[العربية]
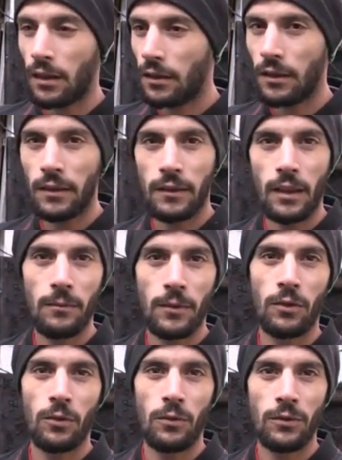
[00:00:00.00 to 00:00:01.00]
انا انسان
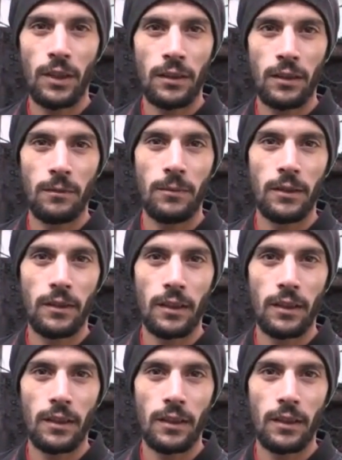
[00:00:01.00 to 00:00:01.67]
متزوج عندي بنت